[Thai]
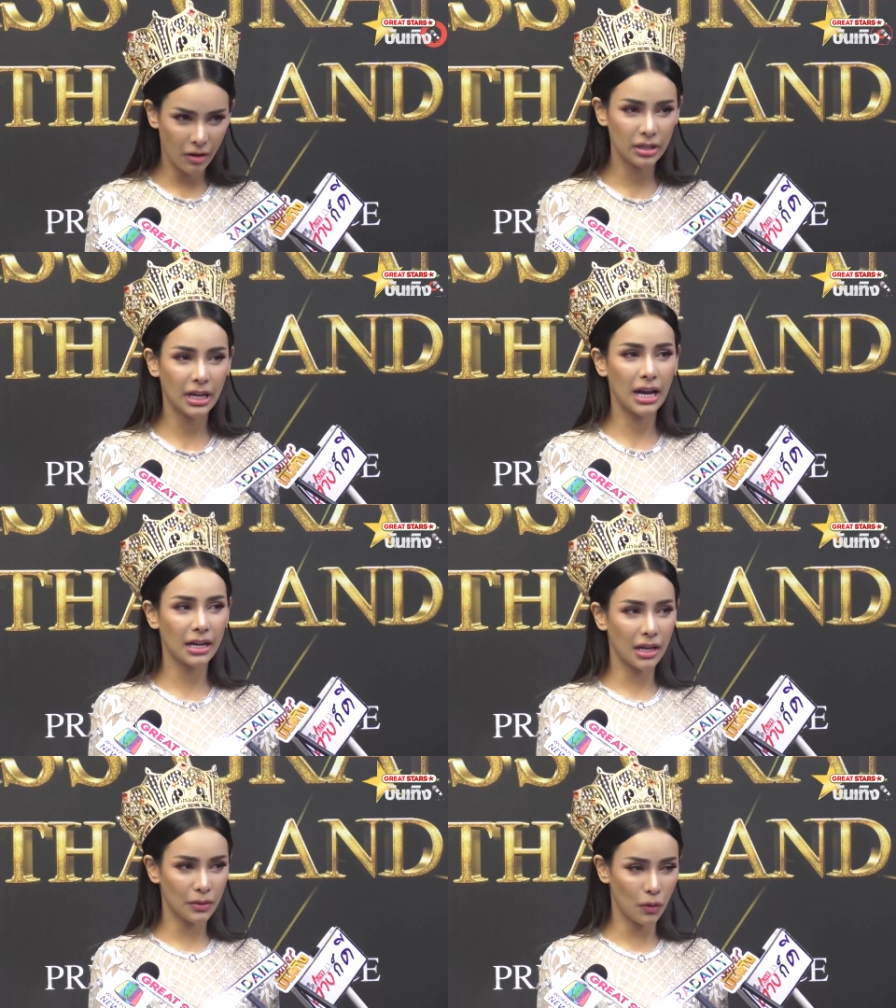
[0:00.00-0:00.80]
ค่อนข้า
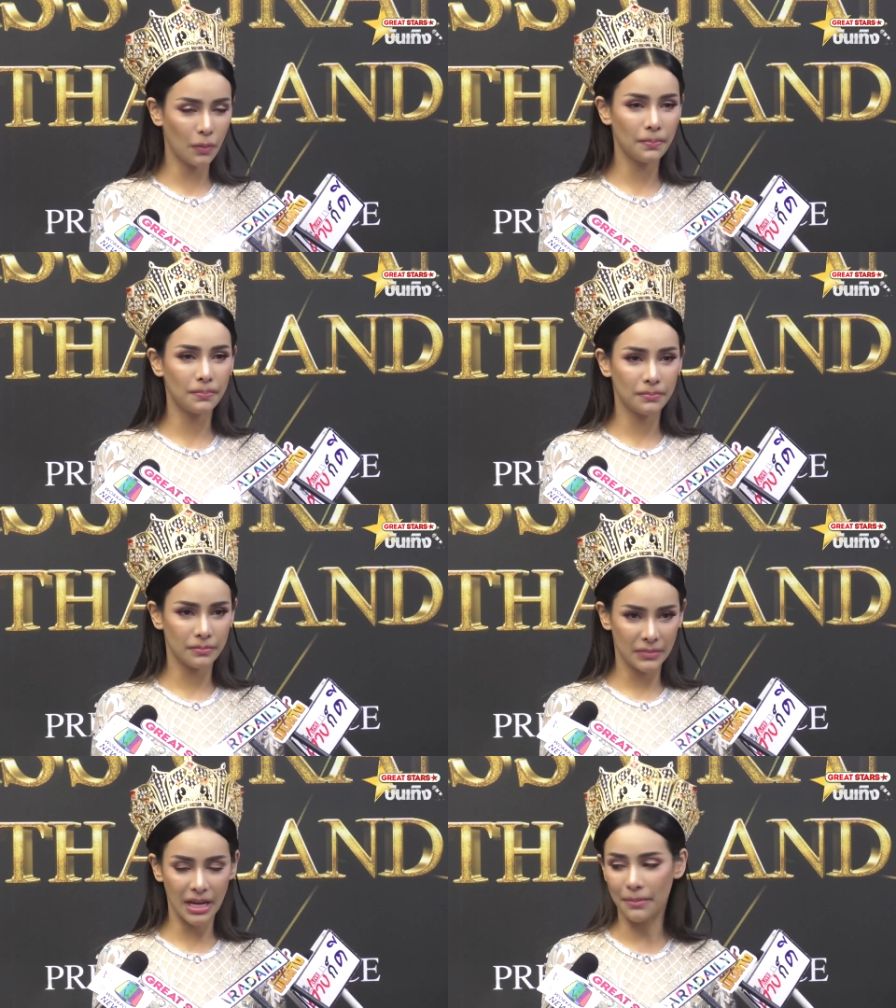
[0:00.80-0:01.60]
งกระทบ
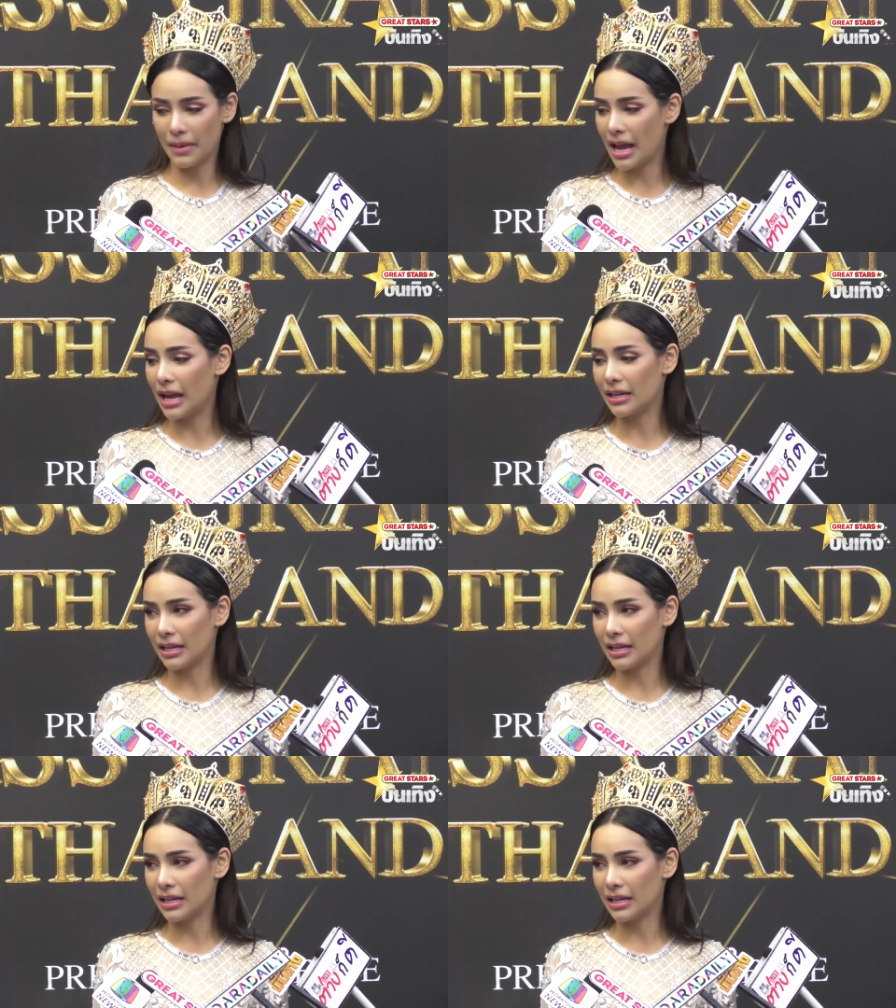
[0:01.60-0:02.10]
อย่างมาก